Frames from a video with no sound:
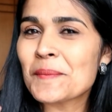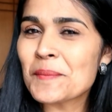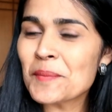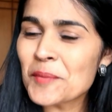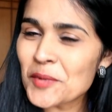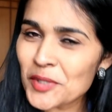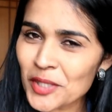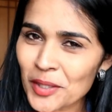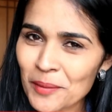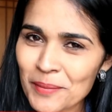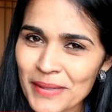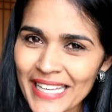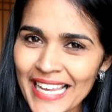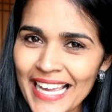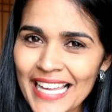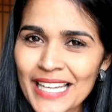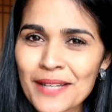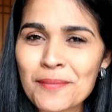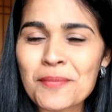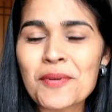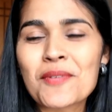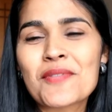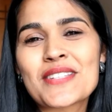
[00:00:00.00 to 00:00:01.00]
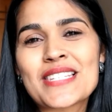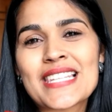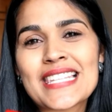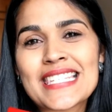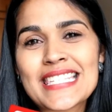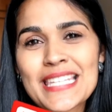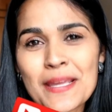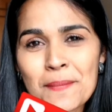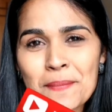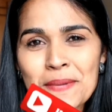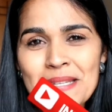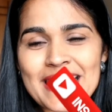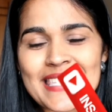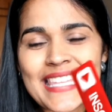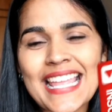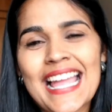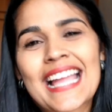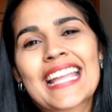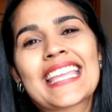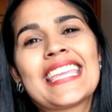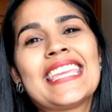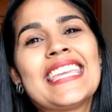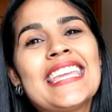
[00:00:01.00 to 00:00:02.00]
muito obrigada por você sempre
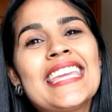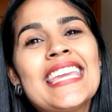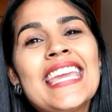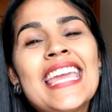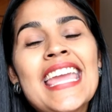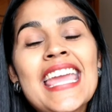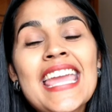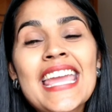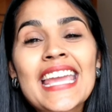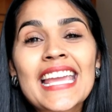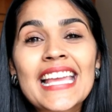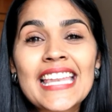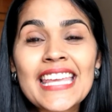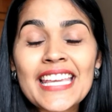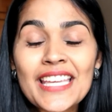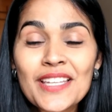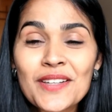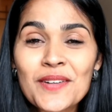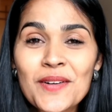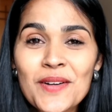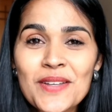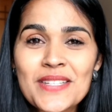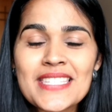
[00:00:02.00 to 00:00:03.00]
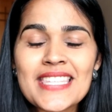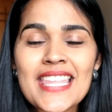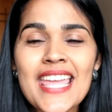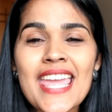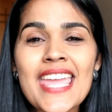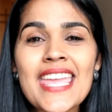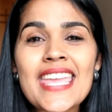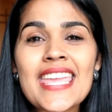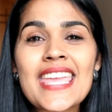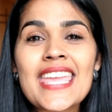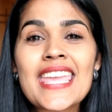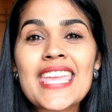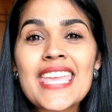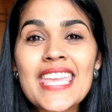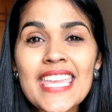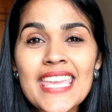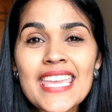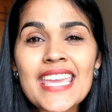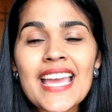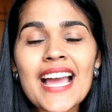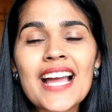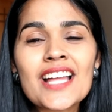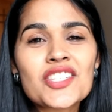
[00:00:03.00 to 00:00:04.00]
estar aqui. Clique no gostei
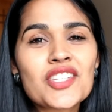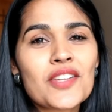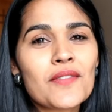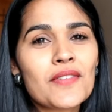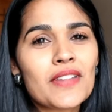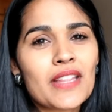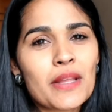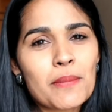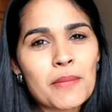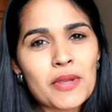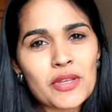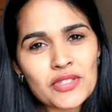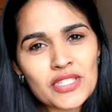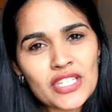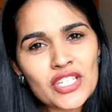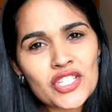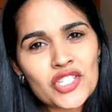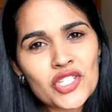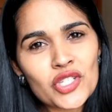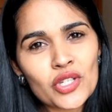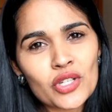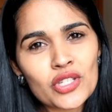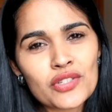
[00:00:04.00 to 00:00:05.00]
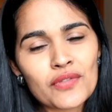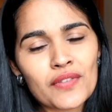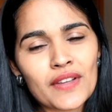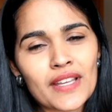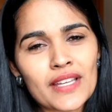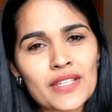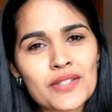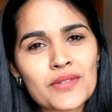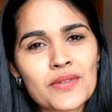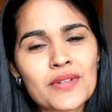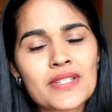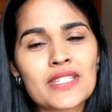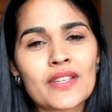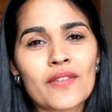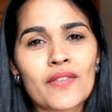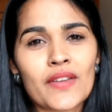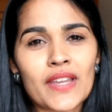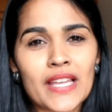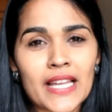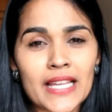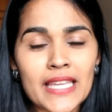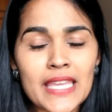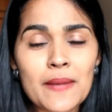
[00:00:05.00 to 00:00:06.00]
e ative também o sininho de notificações que
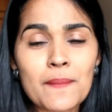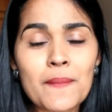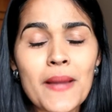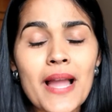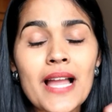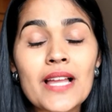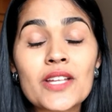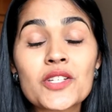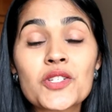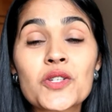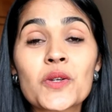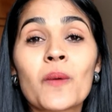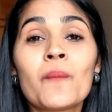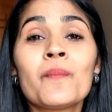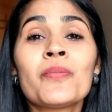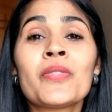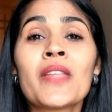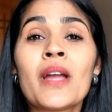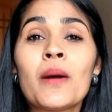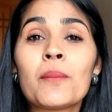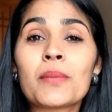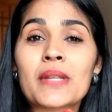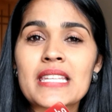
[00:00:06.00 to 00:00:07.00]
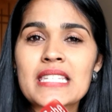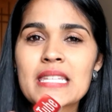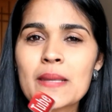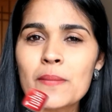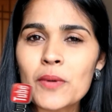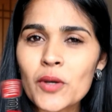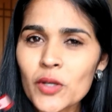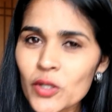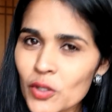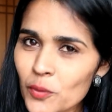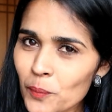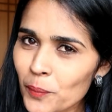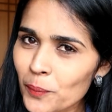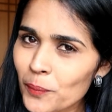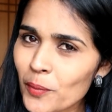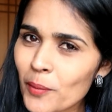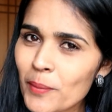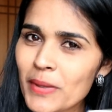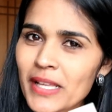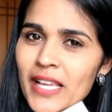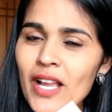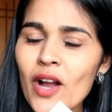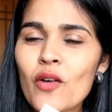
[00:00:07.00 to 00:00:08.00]
fica aqui embaixo, porque sempre quando eu
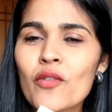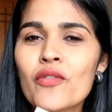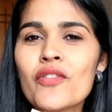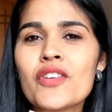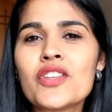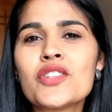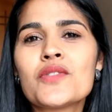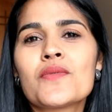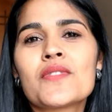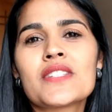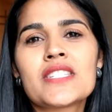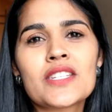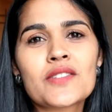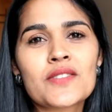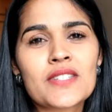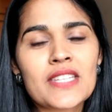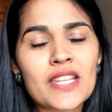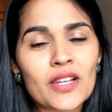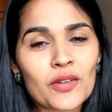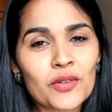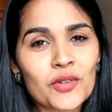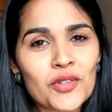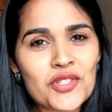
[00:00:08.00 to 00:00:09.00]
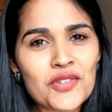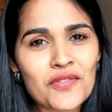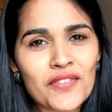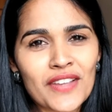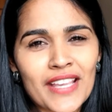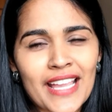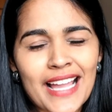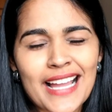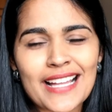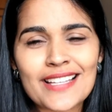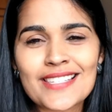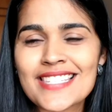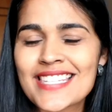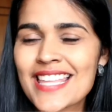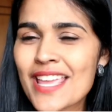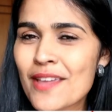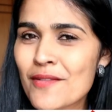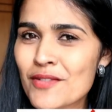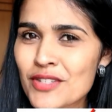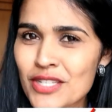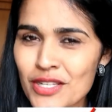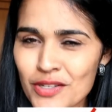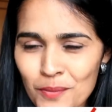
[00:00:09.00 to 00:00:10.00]
publicar um vídeo vocês serão notificados,
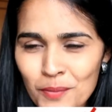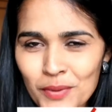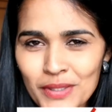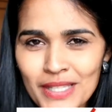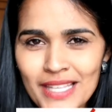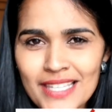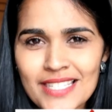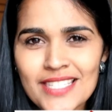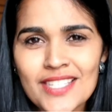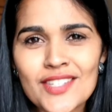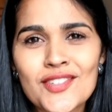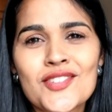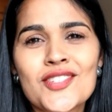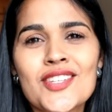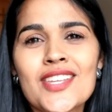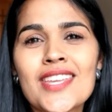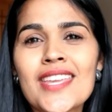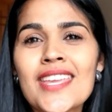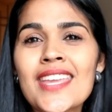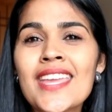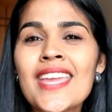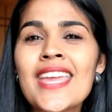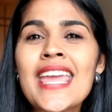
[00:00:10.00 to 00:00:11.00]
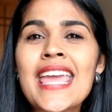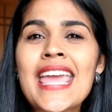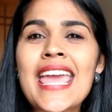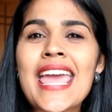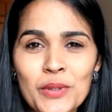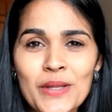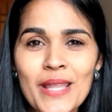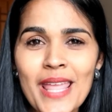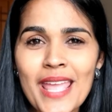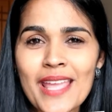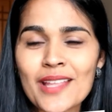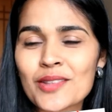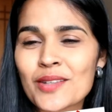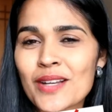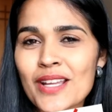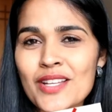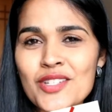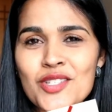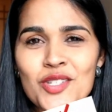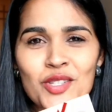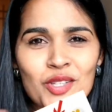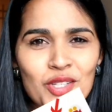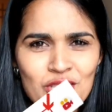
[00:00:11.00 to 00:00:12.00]
daí vocês vão poder assistir por dentro
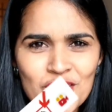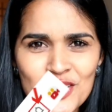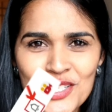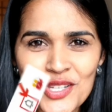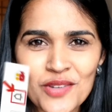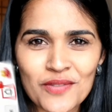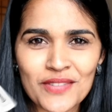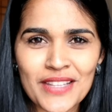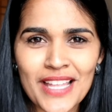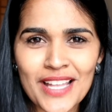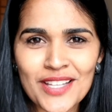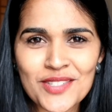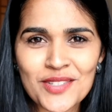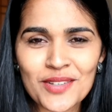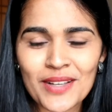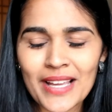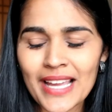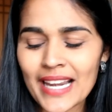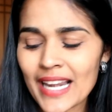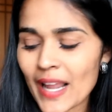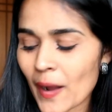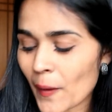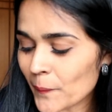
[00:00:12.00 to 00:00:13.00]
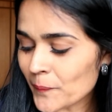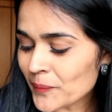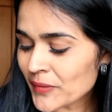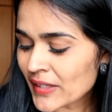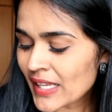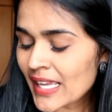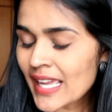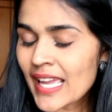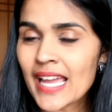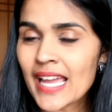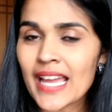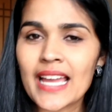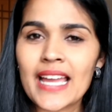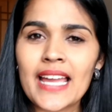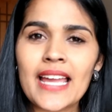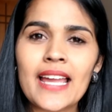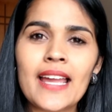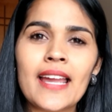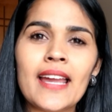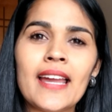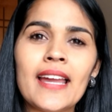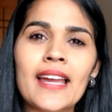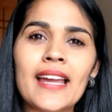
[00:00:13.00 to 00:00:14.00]
aí de todas as novidades do canal.
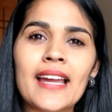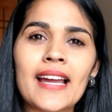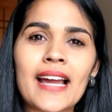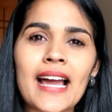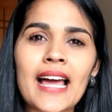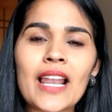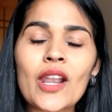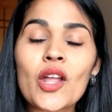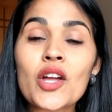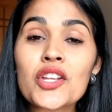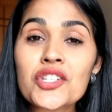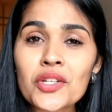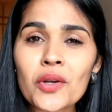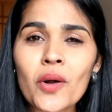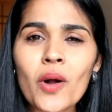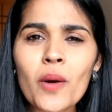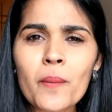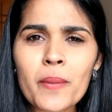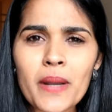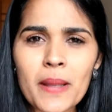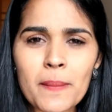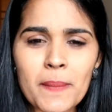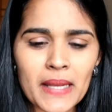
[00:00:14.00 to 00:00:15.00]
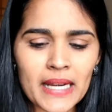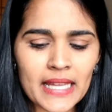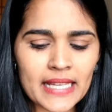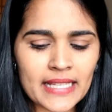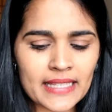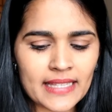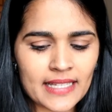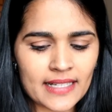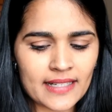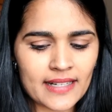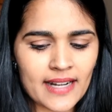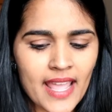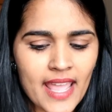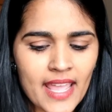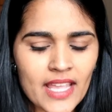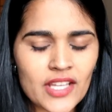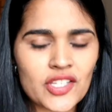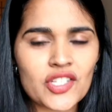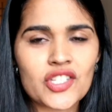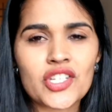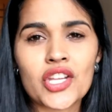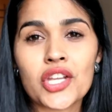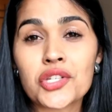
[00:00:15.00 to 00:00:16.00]
É, a loja que eu comprei pela
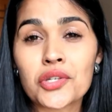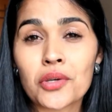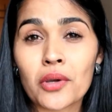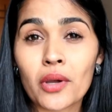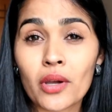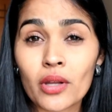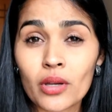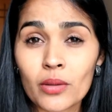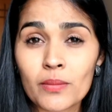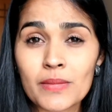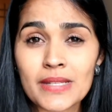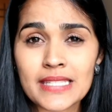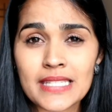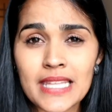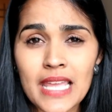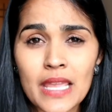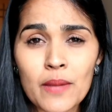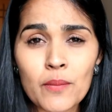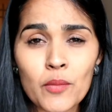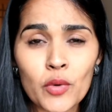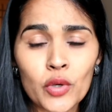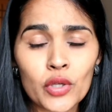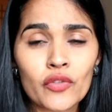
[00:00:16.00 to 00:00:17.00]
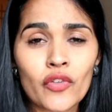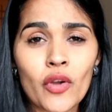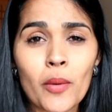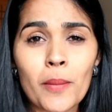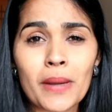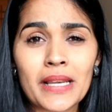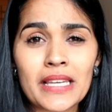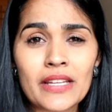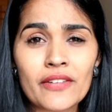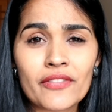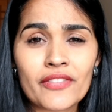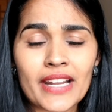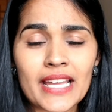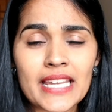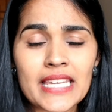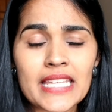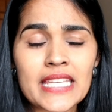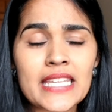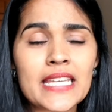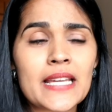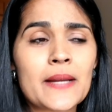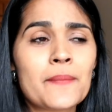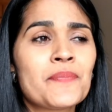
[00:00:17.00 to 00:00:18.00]
internet, gente, que eu economizei muito, foi uma
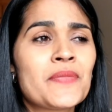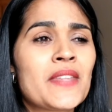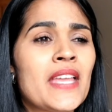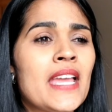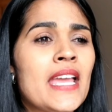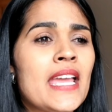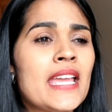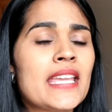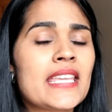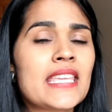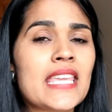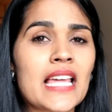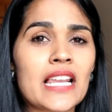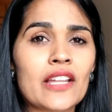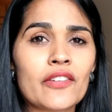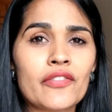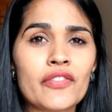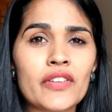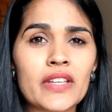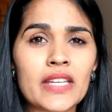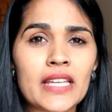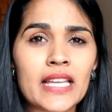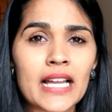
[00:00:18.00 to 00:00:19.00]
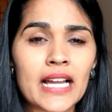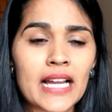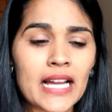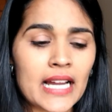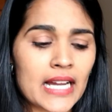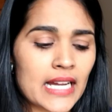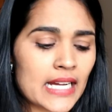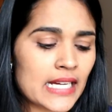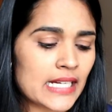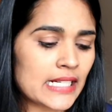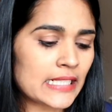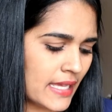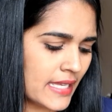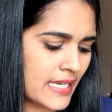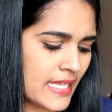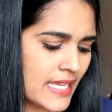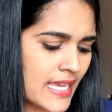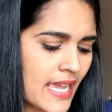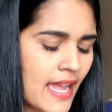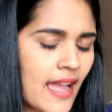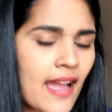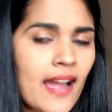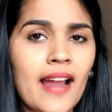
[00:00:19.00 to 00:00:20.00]
livraria que ela fica...
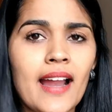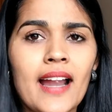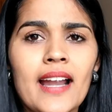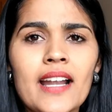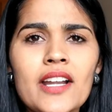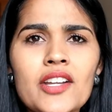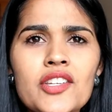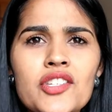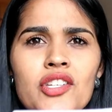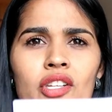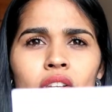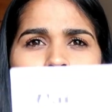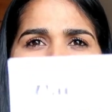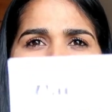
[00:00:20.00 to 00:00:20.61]
Livraria Arte